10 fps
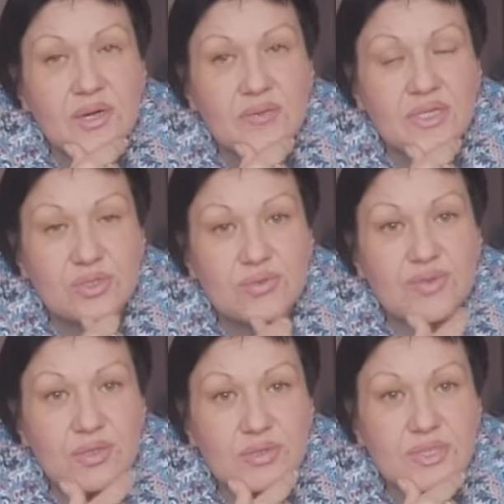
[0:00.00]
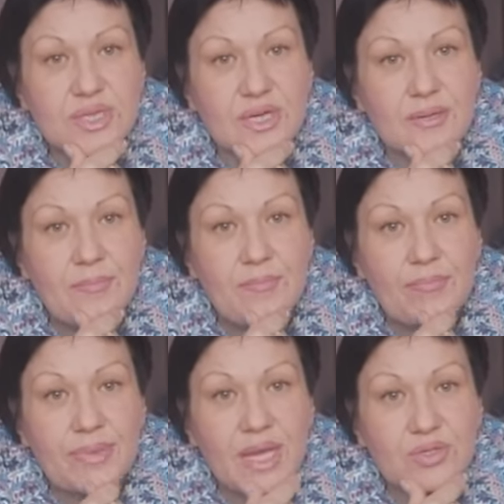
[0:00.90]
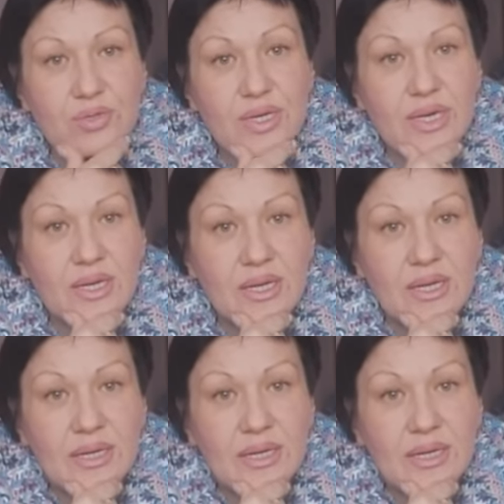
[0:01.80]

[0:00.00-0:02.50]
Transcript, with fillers: Волонтер в Якутске, которая